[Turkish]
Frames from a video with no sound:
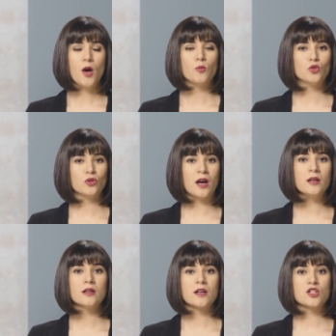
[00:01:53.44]
Bunlar
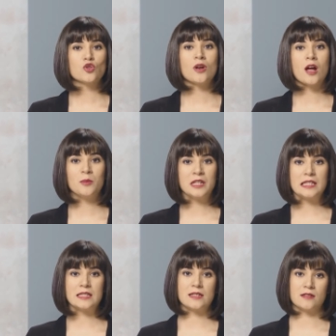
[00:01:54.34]
rasyonel
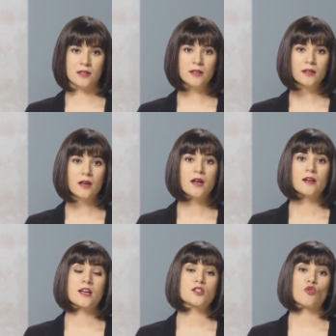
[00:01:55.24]
bilgisizlik,
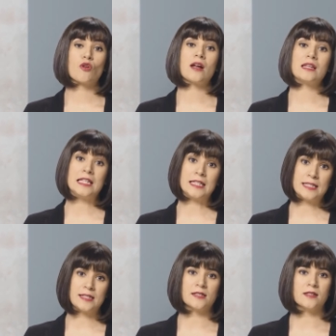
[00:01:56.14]
rasyonel
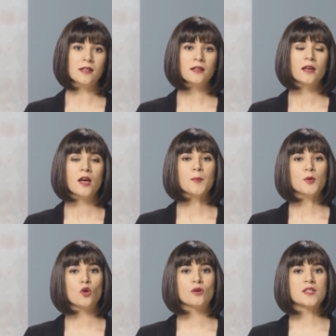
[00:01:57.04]
ilgisizlik,
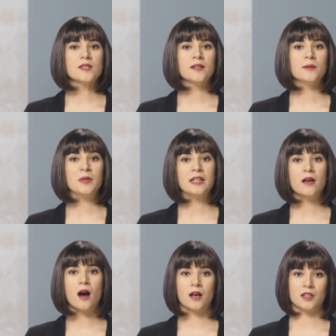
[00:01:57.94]
bürokrasinin
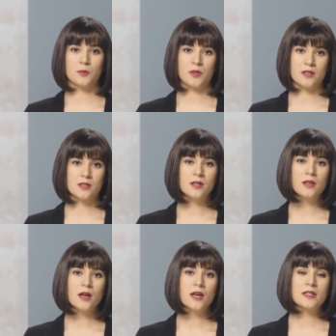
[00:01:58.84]
bilgi hakimiyeti,
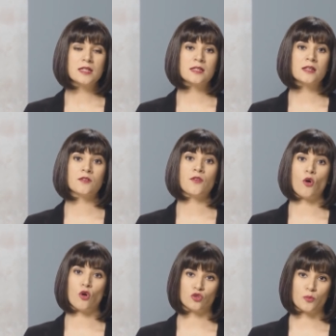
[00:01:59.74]
gizlilik ve
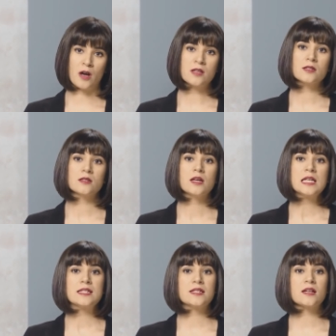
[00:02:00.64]
örtbas,
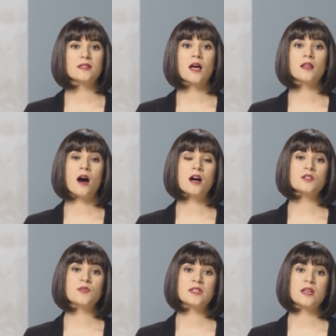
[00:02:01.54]
siyasal
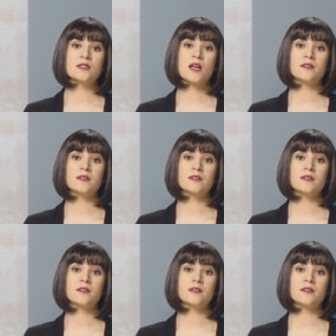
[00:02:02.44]
arz ve siyasal